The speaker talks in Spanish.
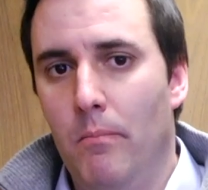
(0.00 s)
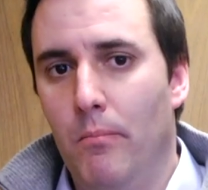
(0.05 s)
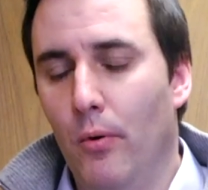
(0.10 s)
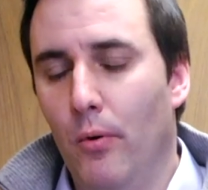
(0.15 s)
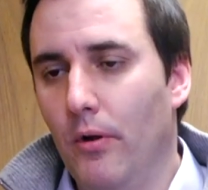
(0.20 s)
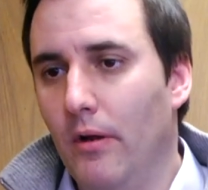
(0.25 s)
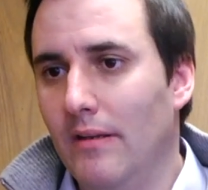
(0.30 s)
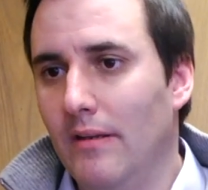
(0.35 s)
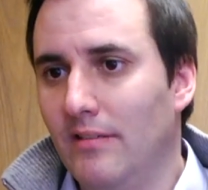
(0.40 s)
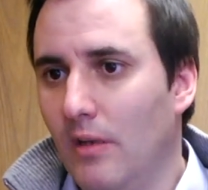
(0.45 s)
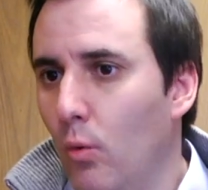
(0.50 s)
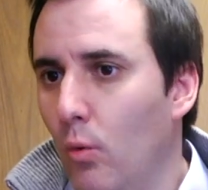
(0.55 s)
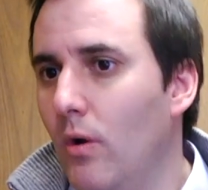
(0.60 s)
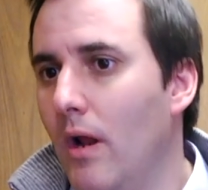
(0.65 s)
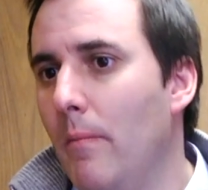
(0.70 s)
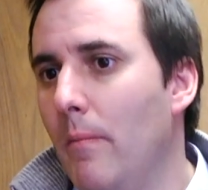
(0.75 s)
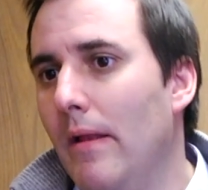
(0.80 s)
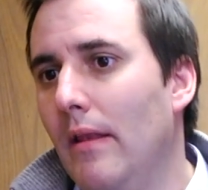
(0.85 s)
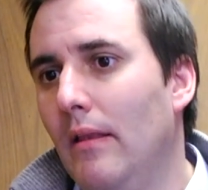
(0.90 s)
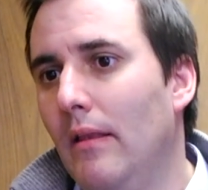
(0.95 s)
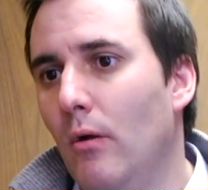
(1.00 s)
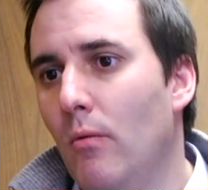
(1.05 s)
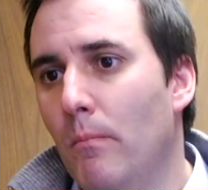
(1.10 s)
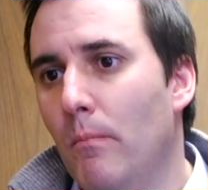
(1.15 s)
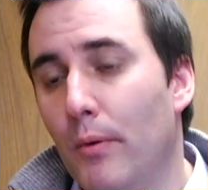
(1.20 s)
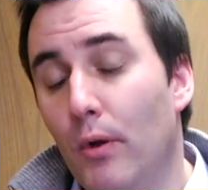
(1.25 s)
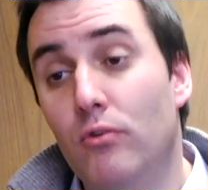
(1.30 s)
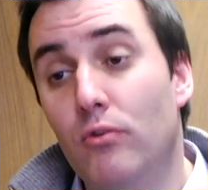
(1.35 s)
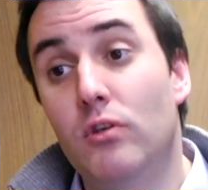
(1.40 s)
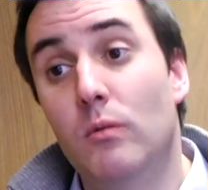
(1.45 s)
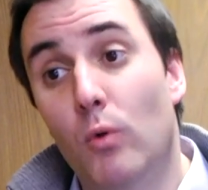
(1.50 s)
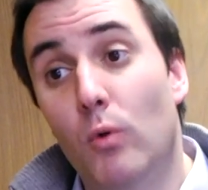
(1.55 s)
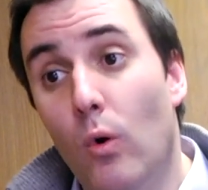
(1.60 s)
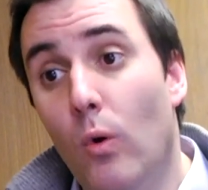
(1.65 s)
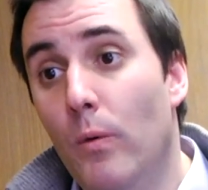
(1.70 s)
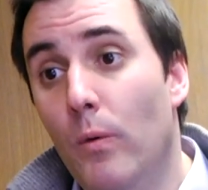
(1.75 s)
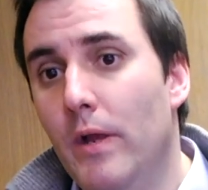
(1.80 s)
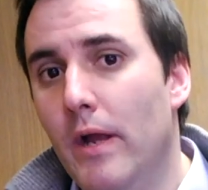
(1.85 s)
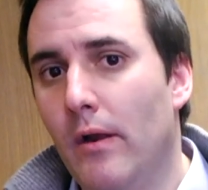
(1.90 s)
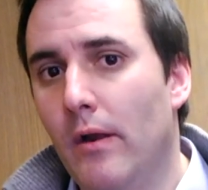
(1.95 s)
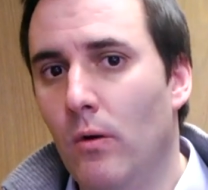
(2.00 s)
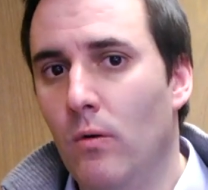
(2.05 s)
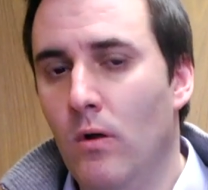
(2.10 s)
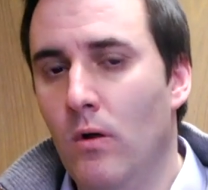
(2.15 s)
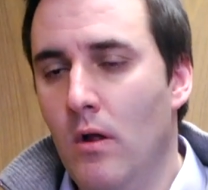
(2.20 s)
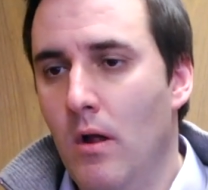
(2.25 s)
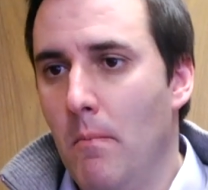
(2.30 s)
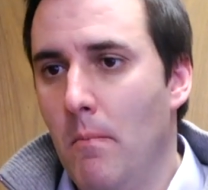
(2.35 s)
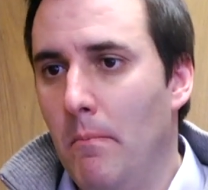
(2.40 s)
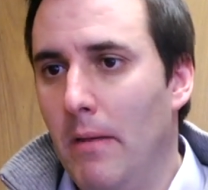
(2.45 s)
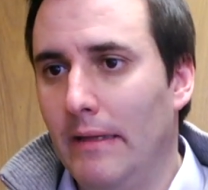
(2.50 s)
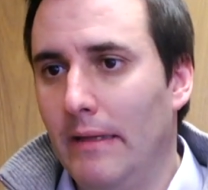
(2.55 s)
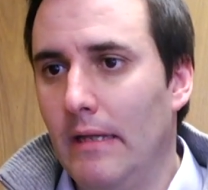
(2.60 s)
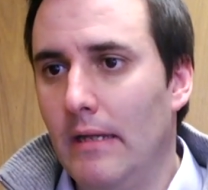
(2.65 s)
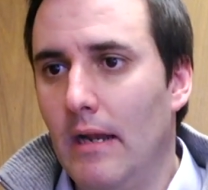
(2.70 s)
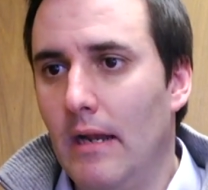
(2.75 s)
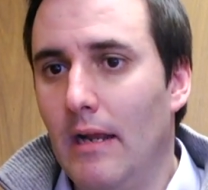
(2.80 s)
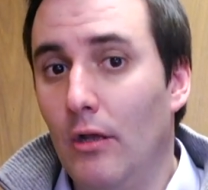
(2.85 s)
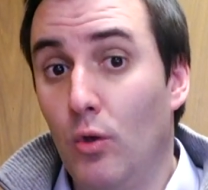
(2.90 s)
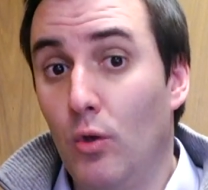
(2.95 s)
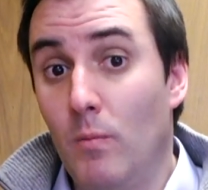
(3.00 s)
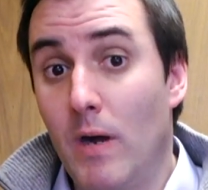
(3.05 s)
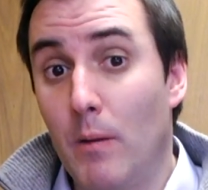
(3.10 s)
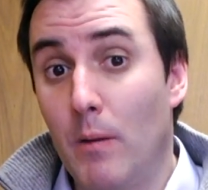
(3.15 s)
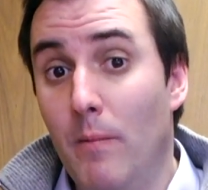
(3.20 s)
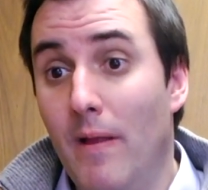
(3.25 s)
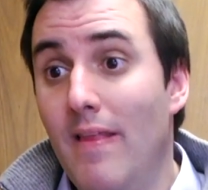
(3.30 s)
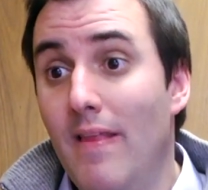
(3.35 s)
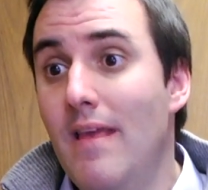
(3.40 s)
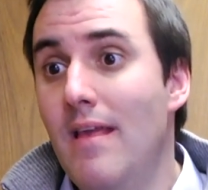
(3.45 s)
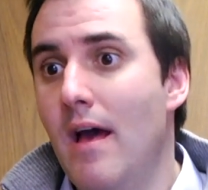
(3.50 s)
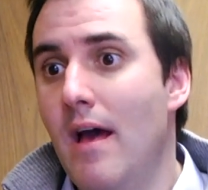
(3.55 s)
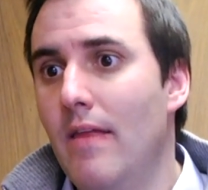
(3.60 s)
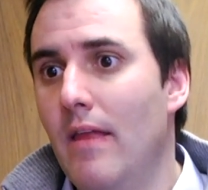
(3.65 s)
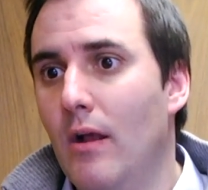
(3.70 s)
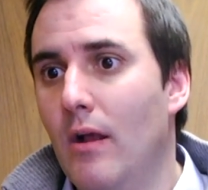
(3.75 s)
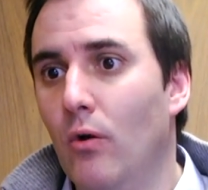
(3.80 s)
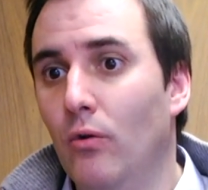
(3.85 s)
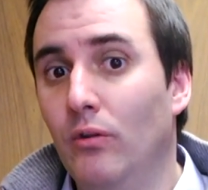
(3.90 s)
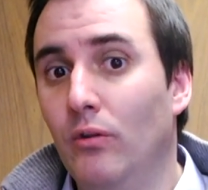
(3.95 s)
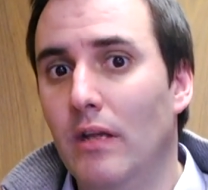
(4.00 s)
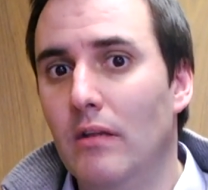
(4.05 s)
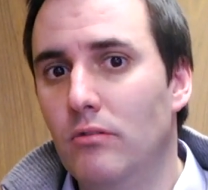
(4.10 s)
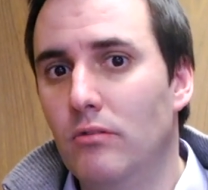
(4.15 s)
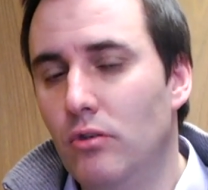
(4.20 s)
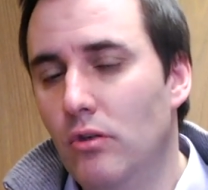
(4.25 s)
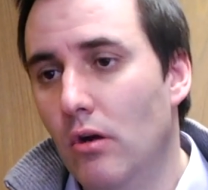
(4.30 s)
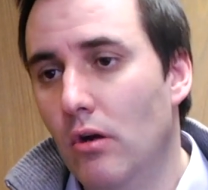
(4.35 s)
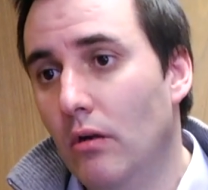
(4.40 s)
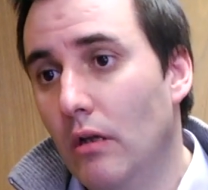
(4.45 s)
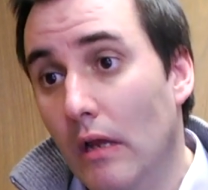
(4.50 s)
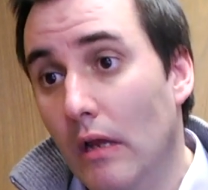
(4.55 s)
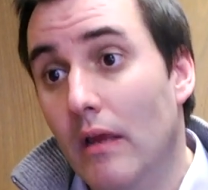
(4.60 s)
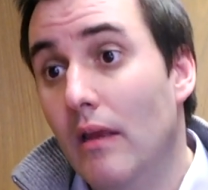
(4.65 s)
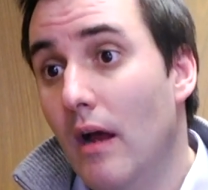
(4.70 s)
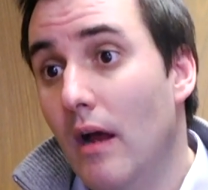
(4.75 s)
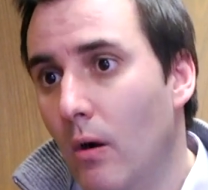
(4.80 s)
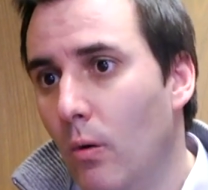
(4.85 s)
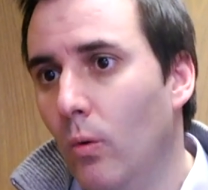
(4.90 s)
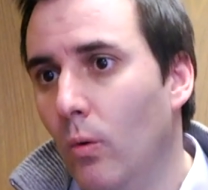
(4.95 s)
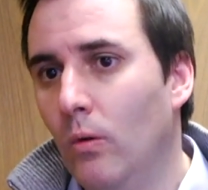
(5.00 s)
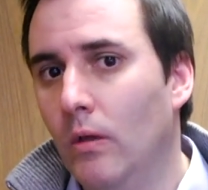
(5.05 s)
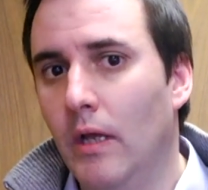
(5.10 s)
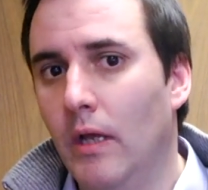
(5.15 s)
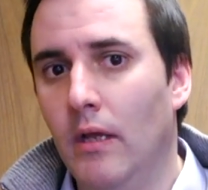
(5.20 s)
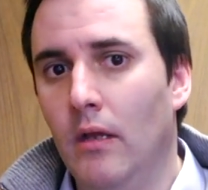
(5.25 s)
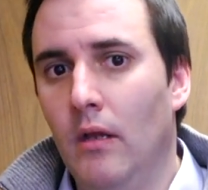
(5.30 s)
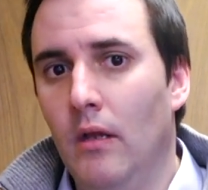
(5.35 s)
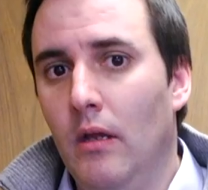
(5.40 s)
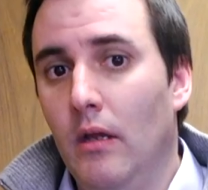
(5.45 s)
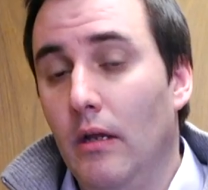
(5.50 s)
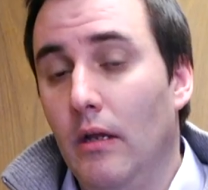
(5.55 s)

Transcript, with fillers: porque seguramente un próximo gobierno va a tener que tomar medidas de contención y de ajuste,